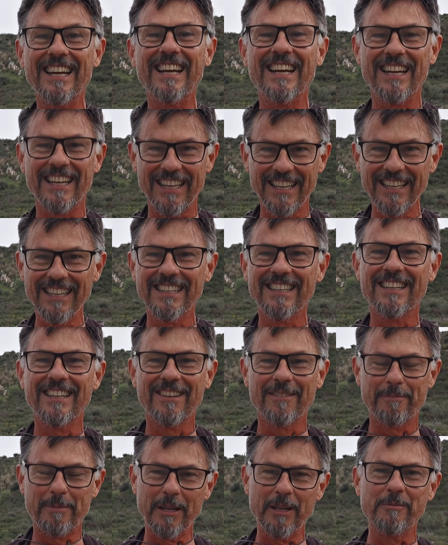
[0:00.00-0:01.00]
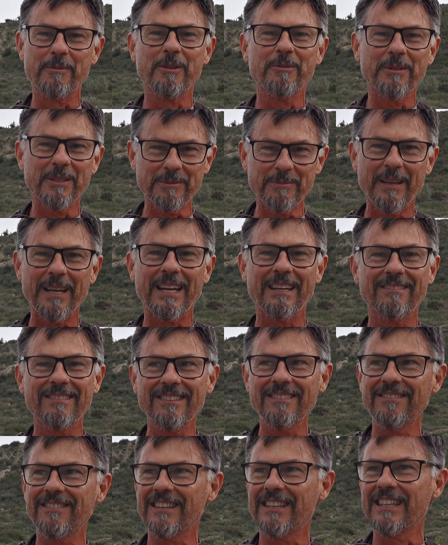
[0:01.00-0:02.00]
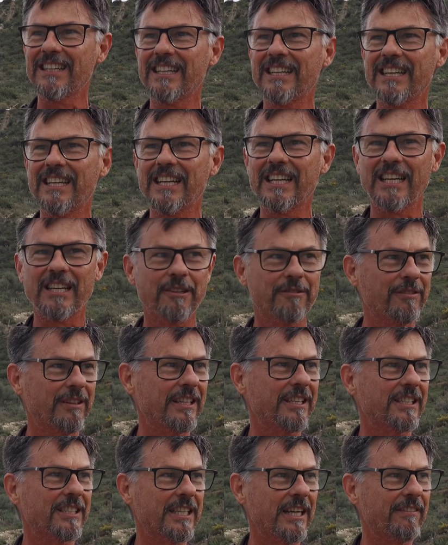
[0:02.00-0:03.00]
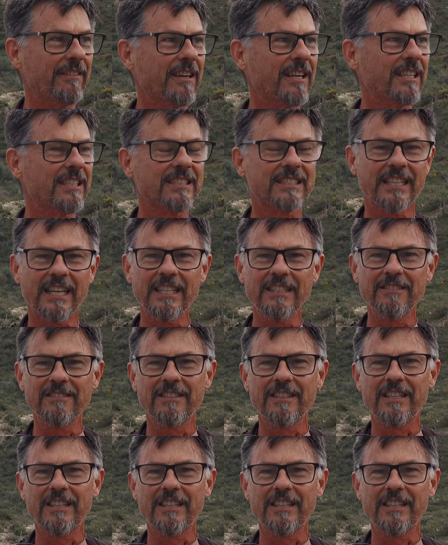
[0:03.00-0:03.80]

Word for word: É? Uau! Palavras, você vê? Né? Eu falei que estava cansado,